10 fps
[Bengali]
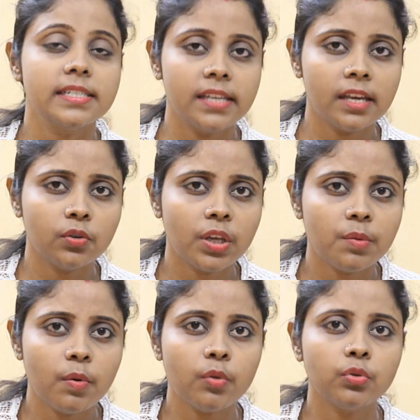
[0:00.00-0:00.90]
সেহেতু কি
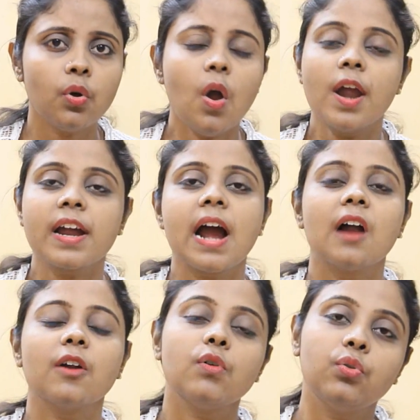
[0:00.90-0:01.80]
বলুন তো
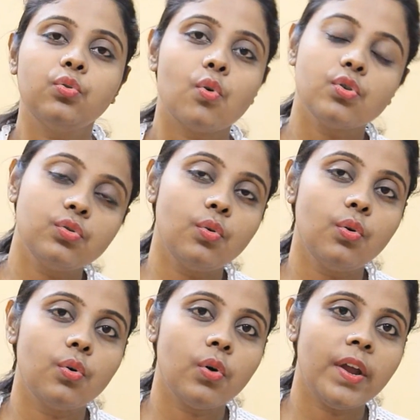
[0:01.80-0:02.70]
কারোর
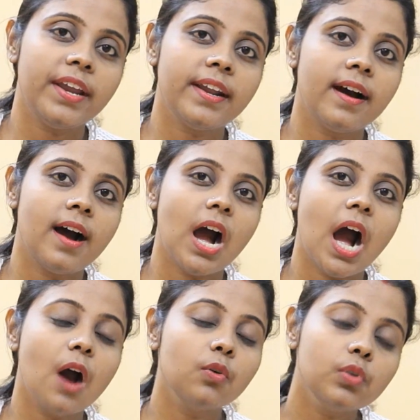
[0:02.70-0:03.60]
দোষগুলো এরা
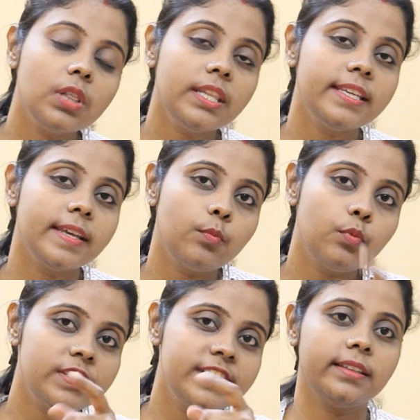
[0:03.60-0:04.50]
আঙুল দিয়ে
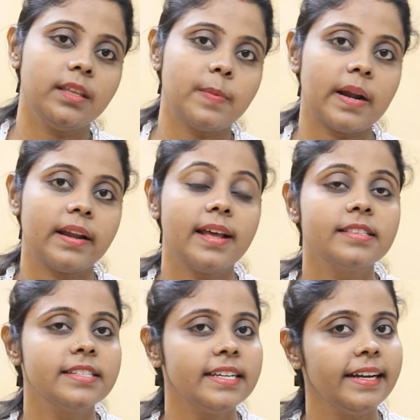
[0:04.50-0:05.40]
বুঝিয়ে দিতে পারে না
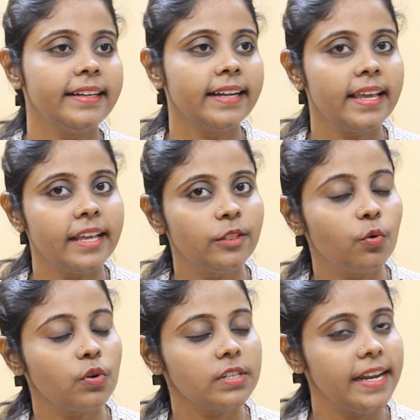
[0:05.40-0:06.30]
যে এটা এই
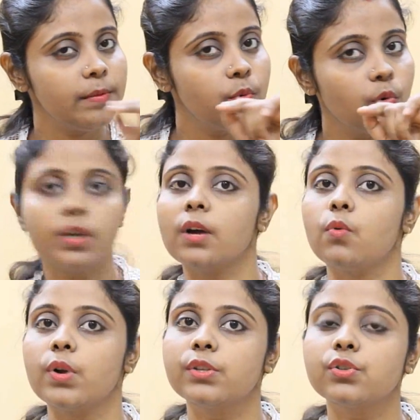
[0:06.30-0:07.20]
দোষ এই ভুলটা
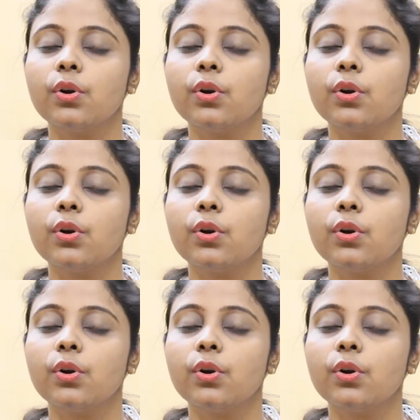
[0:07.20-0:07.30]
করেছ